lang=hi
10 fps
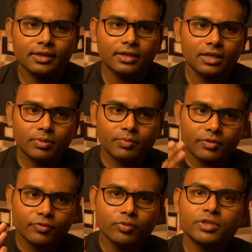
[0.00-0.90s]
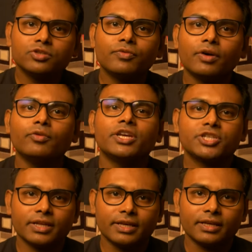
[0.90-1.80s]
यहाँ पे परफ्यूम की जो
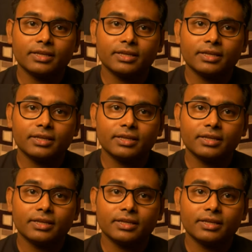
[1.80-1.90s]
फाउंडेशन है